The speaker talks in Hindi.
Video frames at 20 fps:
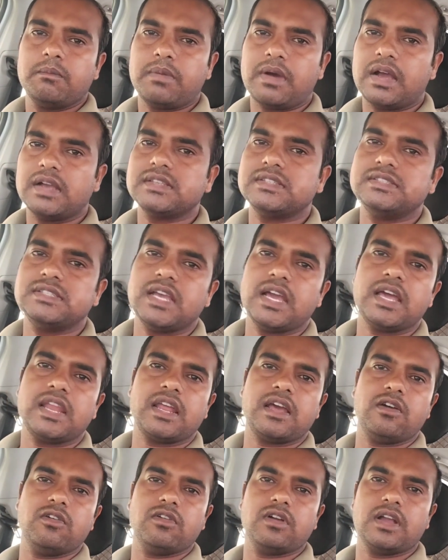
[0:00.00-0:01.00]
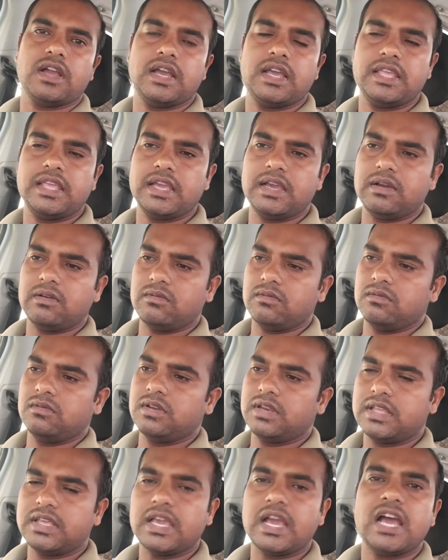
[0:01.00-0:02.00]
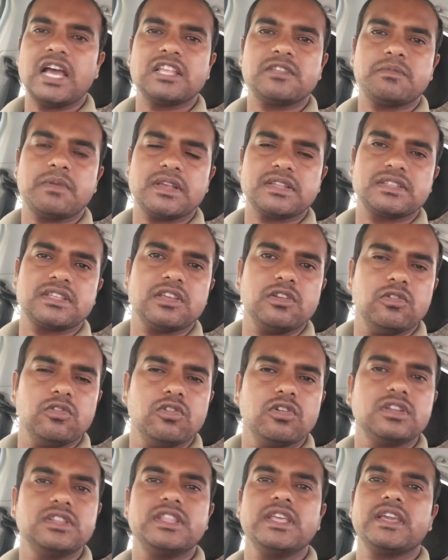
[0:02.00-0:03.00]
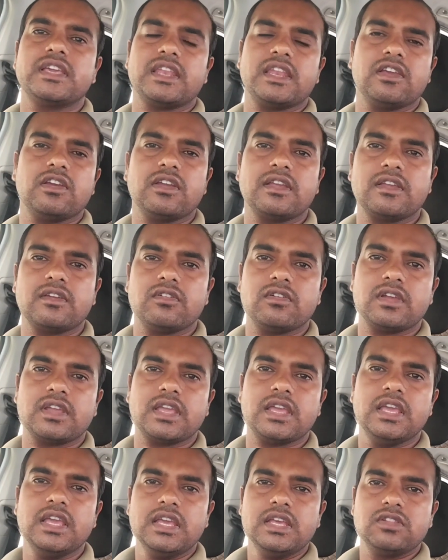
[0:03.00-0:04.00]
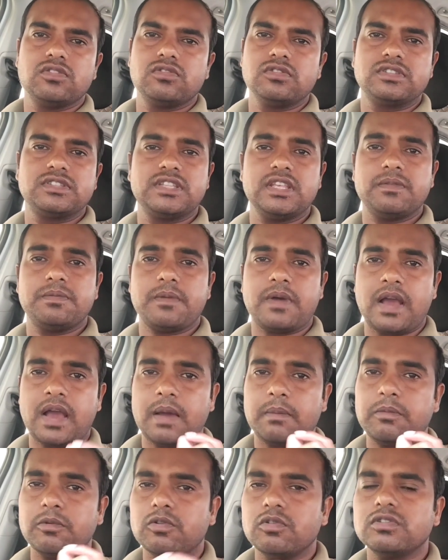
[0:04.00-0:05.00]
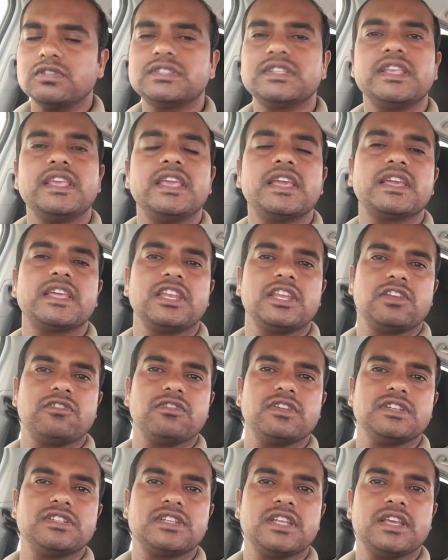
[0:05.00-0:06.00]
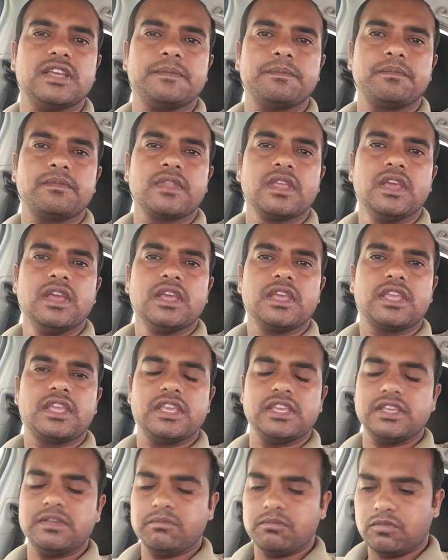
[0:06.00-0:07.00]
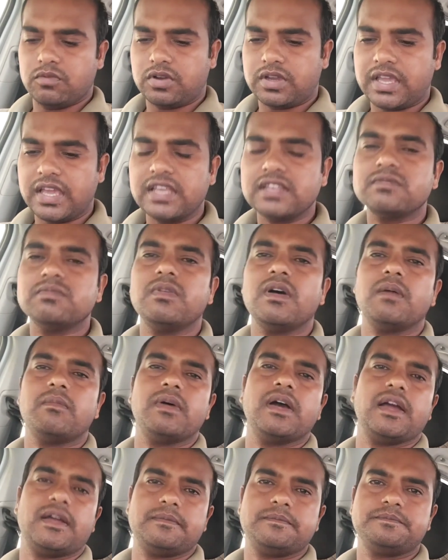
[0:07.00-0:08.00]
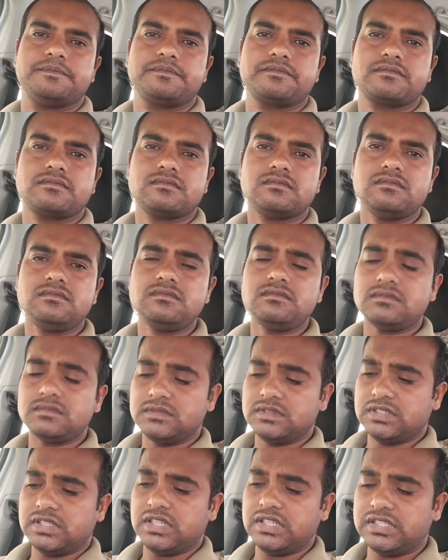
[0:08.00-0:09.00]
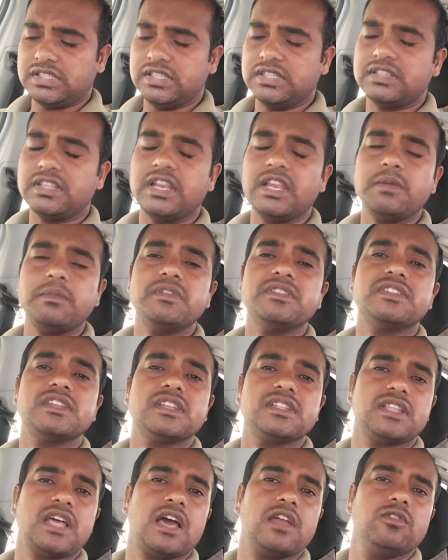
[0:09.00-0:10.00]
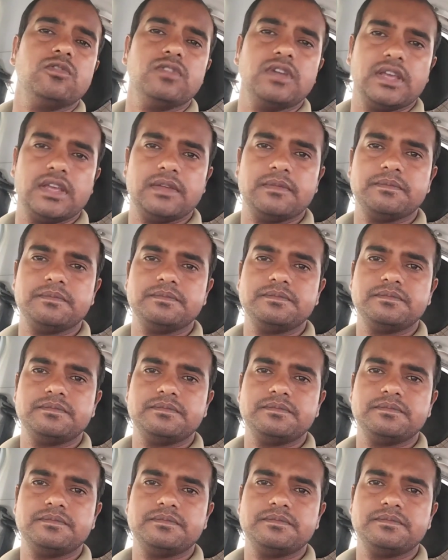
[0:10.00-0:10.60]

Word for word: पास जा रहा होगा या उनके आसपास के लोग देख रहे होंगे तो सिर्फ आप लोगों से एक रिक्वेस्ट है कि मुकेश बाबा की जितने भी श्रद्धालु हैं